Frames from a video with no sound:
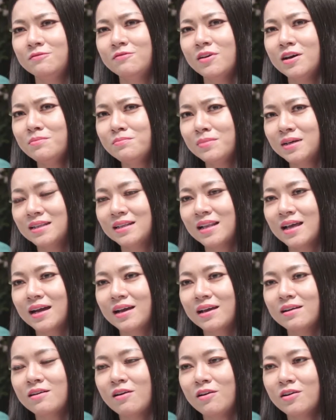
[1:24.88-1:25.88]
thì với mình
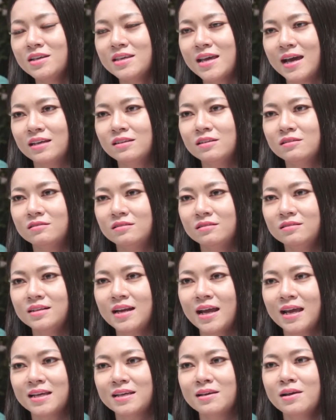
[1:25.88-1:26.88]
là cái gói giải
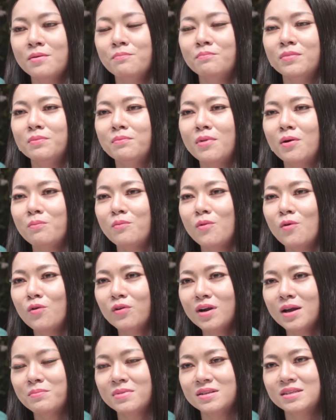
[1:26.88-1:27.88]
thưởng này mình mong
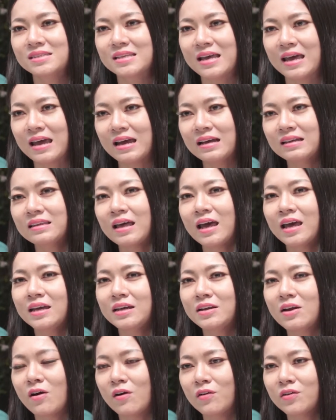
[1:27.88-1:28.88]
muốn là mình sẽ
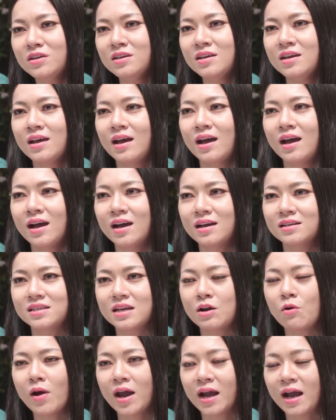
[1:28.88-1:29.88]
thay đổi
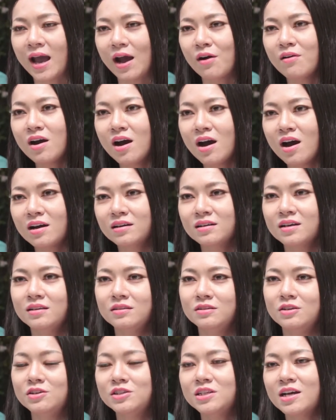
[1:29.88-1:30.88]
à, sẽ hoàn hảo hơn
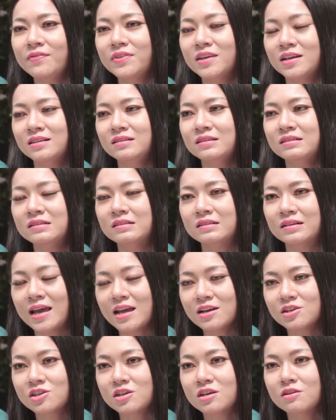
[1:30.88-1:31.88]
dựa trên những đường
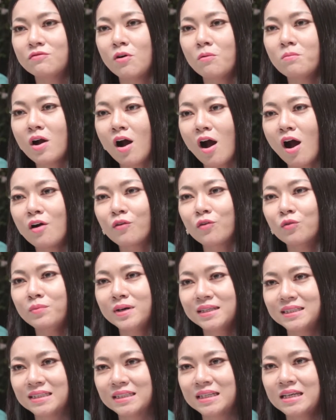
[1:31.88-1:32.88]
nét riêng vốn có
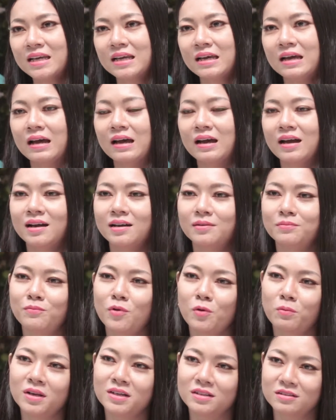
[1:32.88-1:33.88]
của mình à,
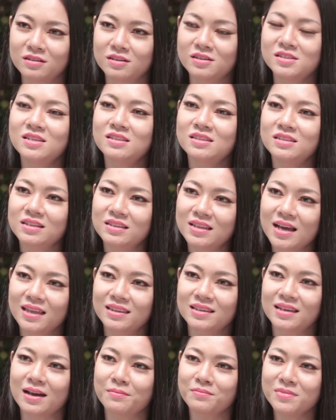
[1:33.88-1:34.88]
một lần nữa xin chân
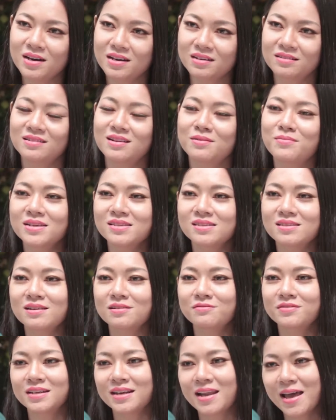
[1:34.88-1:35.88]
thành cảm ơn
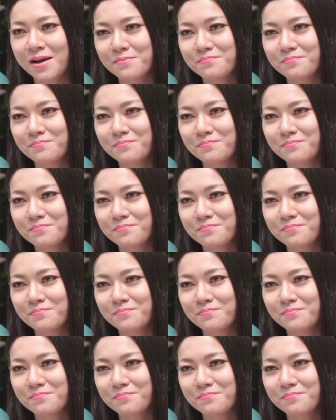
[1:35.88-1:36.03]
Master Việt